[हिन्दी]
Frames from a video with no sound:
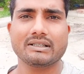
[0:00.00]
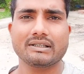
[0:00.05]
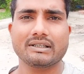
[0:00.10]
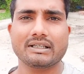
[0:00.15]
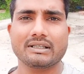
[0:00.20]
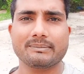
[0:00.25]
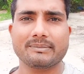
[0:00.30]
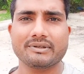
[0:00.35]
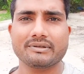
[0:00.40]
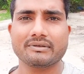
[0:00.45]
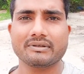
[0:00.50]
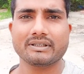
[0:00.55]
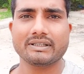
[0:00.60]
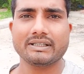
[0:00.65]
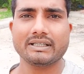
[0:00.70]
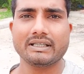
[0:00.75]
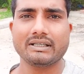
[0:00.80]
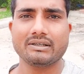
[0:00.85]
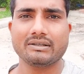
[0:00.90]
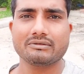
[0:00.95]
गर्मी हो रही
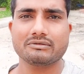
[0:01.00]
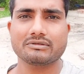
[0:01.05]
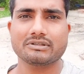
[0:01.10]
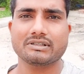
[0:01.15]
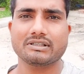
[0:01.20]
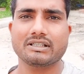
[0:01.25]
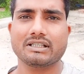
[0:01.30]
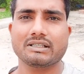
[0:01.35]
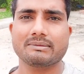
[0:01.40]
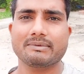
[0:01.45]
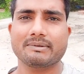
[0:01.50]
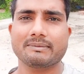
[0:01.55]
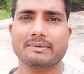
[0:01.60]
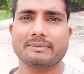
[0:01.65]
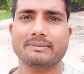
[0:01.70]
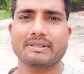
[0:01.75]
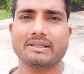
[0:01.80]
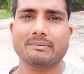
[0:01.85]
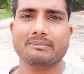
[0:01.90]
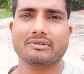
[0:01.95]
है उस गर्मी में
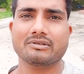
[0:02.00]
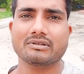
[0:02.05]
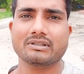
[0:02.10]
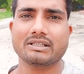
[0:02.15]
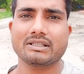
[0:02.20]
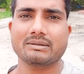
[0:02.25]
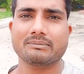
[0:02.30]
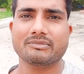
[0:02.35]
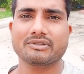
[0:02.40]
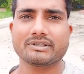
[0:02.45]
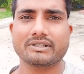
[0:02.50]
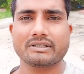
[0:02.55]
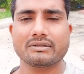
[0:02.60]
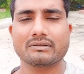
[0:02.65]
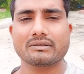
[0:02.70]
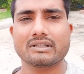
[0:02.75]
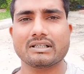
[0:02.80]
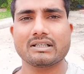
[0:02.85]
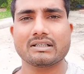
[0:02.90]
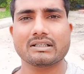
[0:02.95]
भी ये बहुत ही मुश्किल
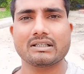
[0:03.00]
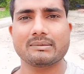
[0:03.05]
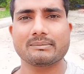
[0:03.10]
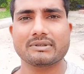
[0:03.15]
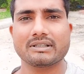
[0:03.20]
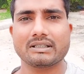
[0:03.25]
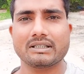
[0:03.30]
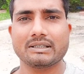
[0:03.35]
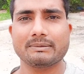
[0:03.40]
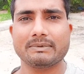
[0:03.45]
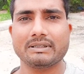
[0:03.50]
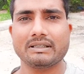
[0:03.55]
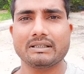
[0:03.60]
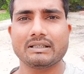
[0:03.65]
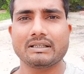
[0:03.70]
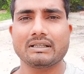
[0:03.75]
होता है काम करने में